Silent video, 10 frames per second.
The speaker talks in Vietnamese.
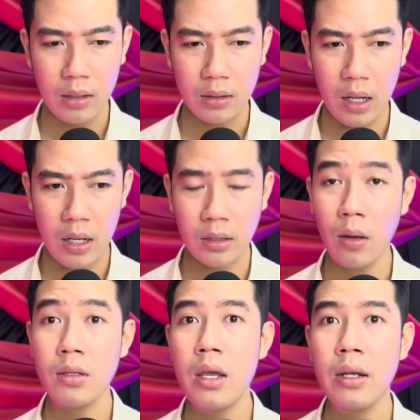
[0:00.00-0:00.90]
thì tự
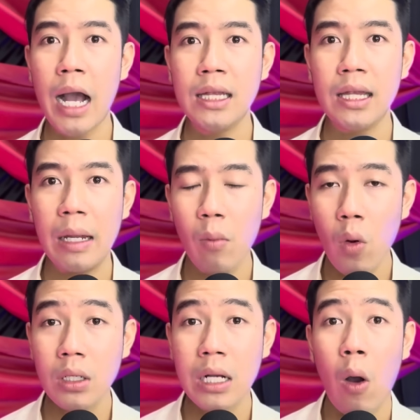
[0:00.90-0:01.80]
nhiên anh lại muốn
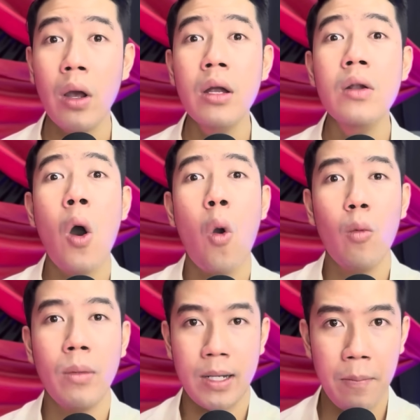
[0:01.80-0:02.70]
cởi đồ của
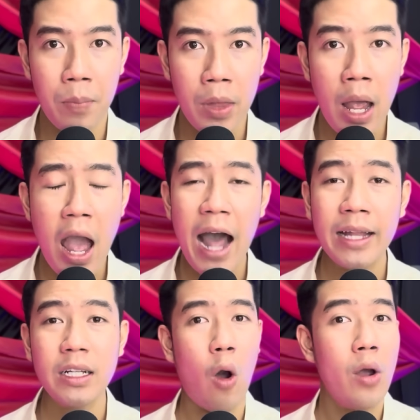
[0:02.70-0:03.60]
mình ra.
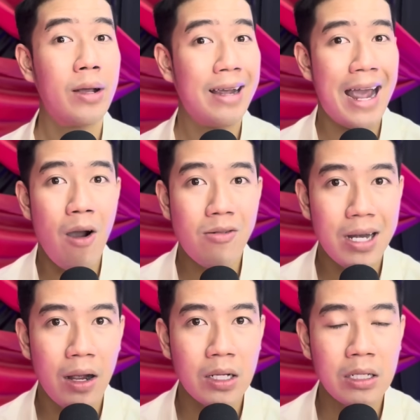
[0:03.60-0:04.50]
Anh cởi cái áo
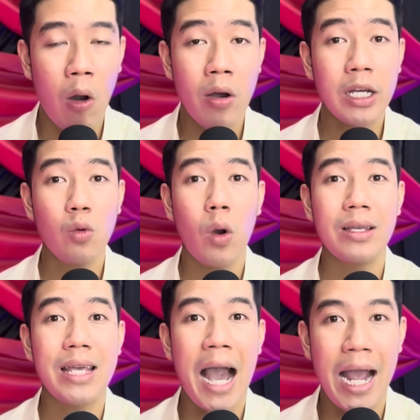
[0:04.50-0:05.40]
ra, cởi cái
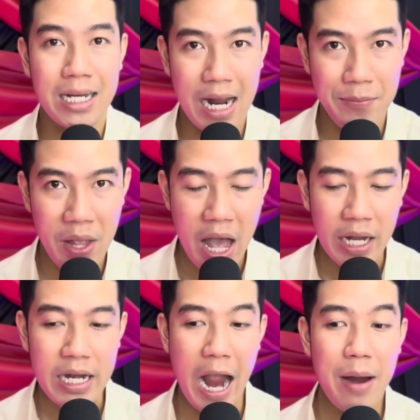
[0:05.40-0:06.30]
quần dài ra,
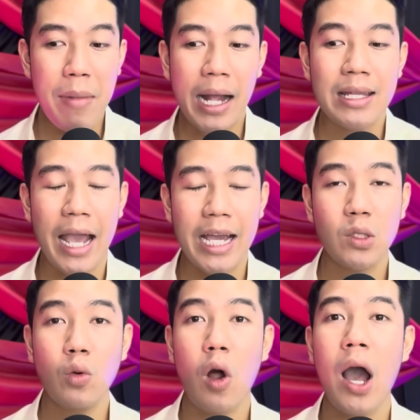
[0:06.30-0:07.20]
để mà anh nhảy
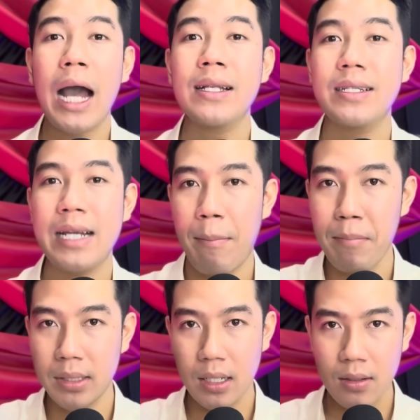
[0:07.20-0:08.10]
xuống đó. Anh trầm
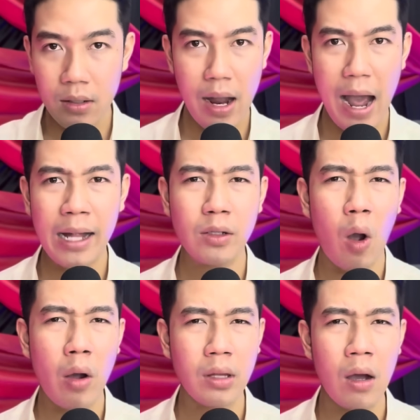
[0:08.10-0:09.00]
mình ở dưới, anh
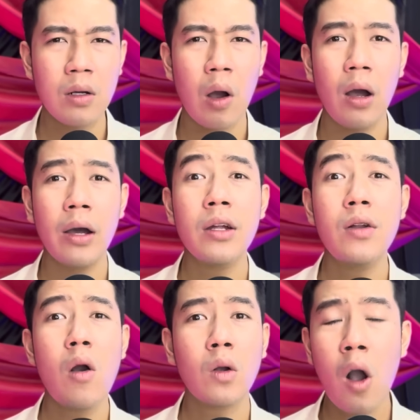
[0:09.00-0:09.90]
coi thử coi ở dưới
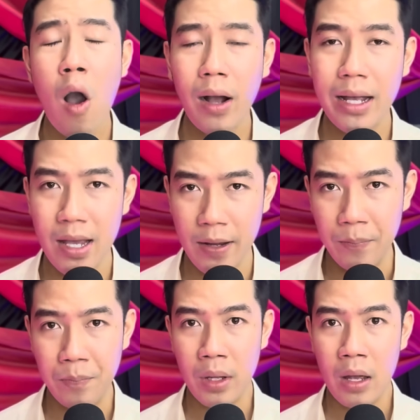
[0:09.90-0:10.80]
đó có cái gì.
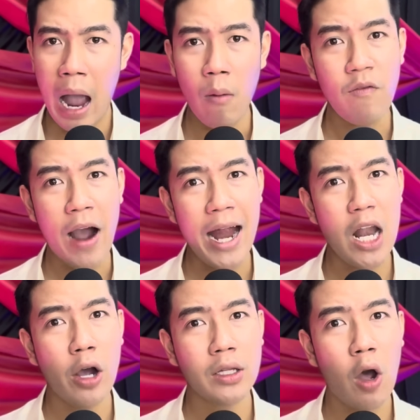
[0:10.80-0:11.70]
Không phải là
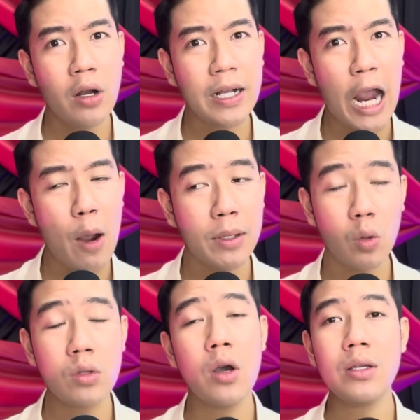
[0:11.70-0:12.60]
hồi tối nó kêu mình
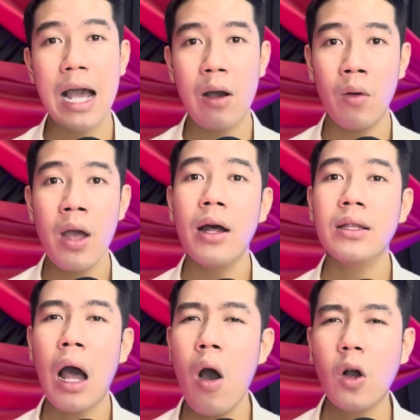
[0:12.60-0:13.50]
xuống dưới sao?
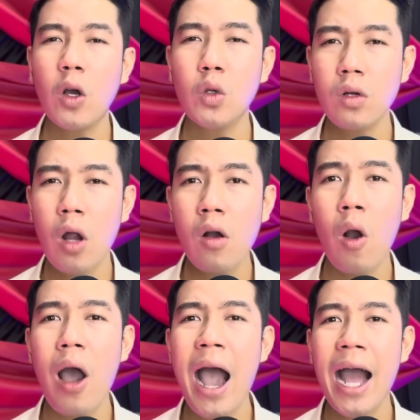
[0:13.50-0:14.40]
Thử coi xuống đó có
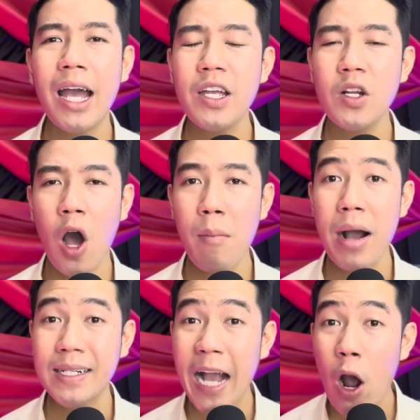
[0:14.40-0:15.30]
ai ở dưới đó mà
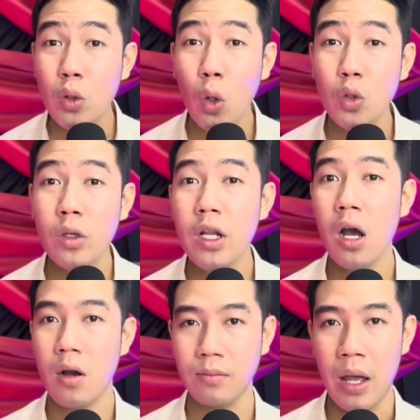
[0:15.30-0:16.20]
kêu tôi xuống dưới đó
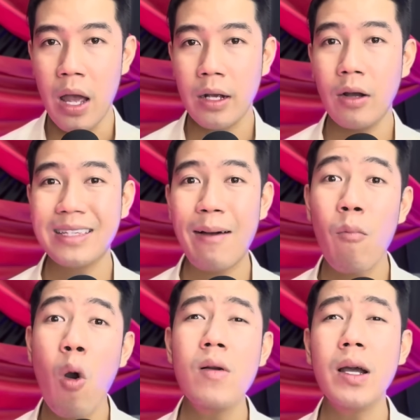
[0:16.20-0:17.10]
không? Người ta
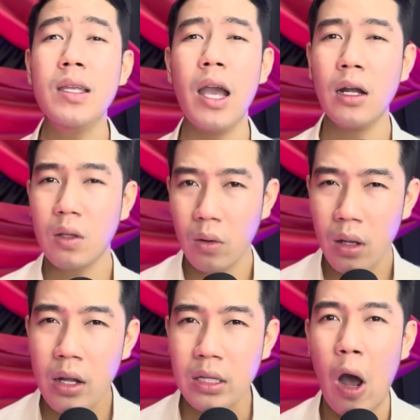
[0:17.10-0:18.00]
muốn cái gì ở tôi?
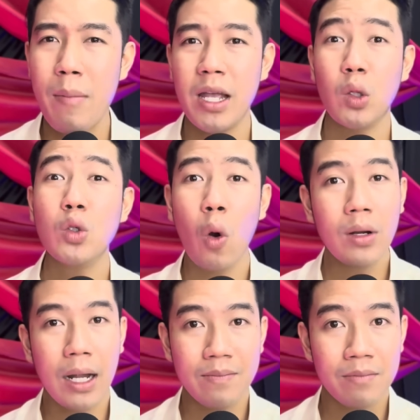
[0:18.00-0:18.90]
Thôi bây giờ tôi xuống
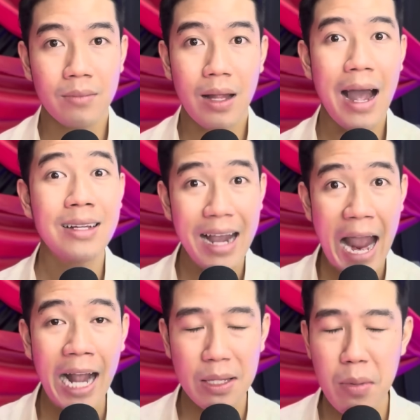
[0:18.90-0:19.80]
nè. Anh
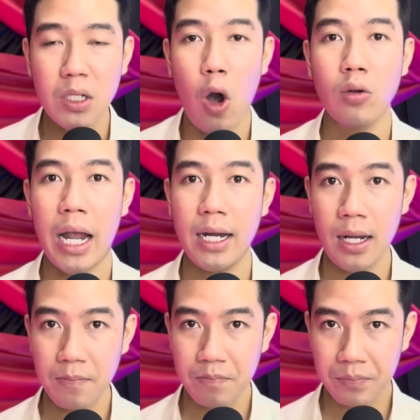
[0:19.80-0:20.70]
gan tới mức độ vậy đó.
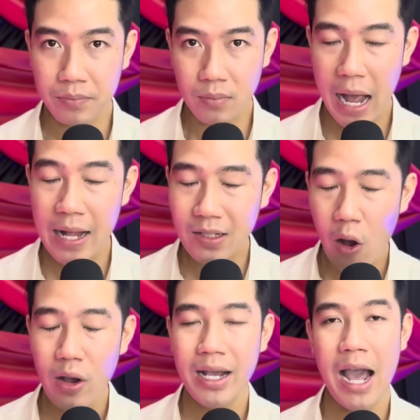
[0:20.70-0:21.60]
Anh
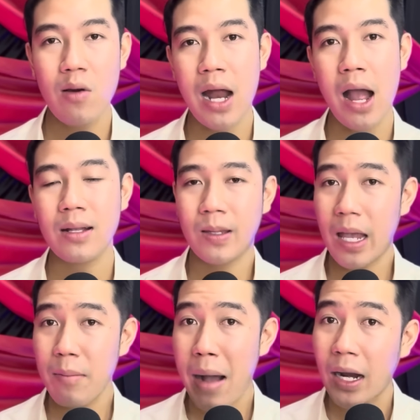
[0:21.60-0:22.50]
cởi cái áo ra,
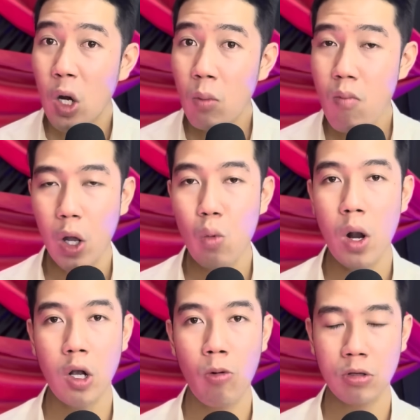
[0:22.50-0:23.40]
chỉ mặc đúng một cái
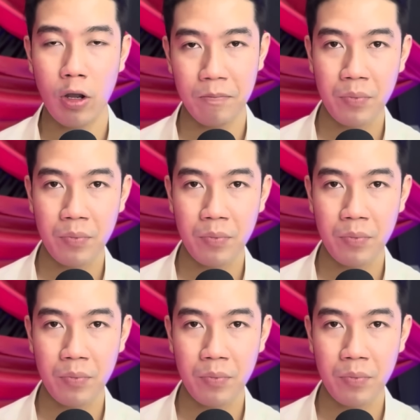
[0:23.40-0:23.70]
quần cục thôi,